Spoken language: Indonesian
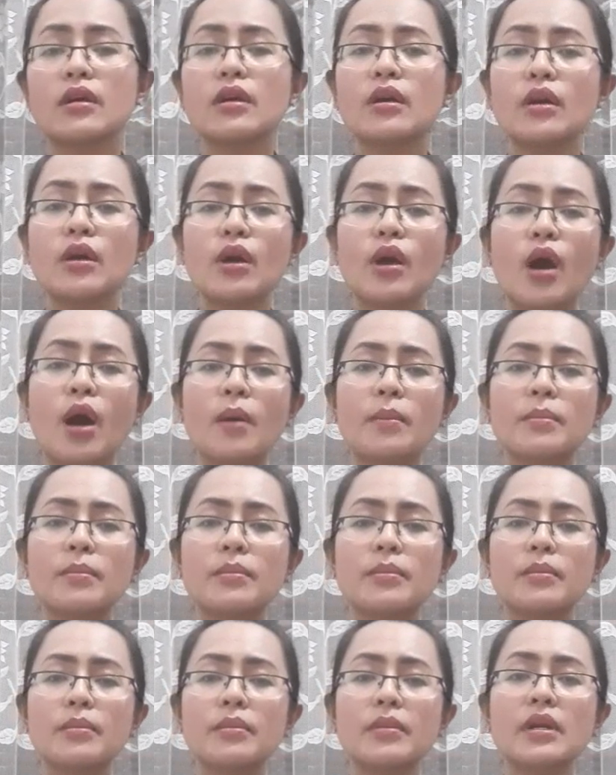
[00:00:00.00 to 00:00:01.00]
Enggom
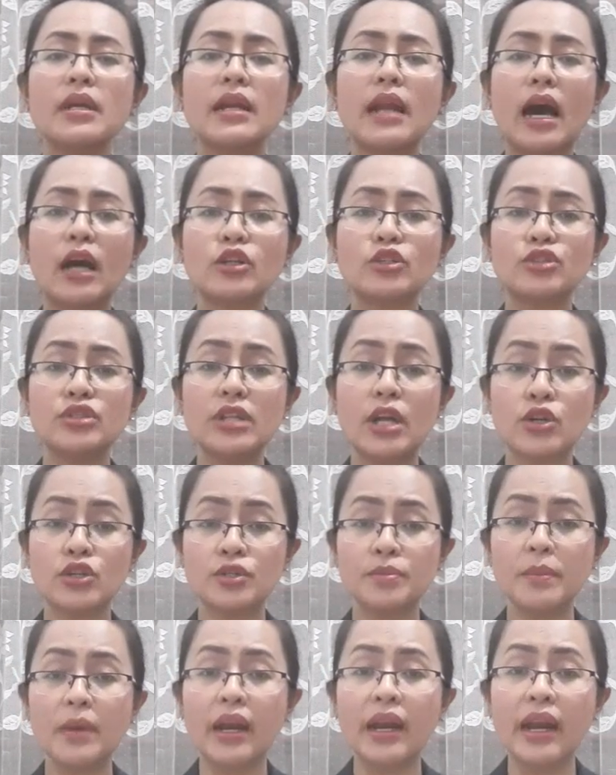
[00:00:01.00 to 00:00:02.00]

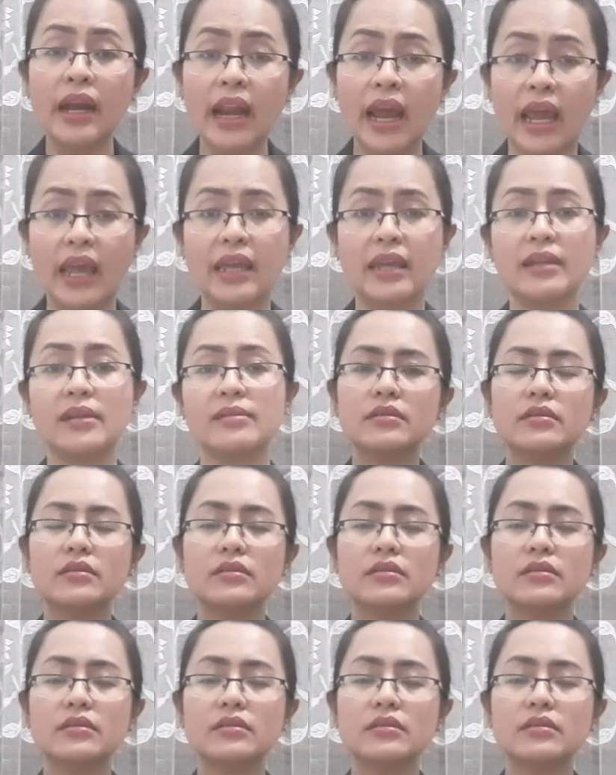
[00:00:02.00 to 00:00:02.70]
nars-nars benih.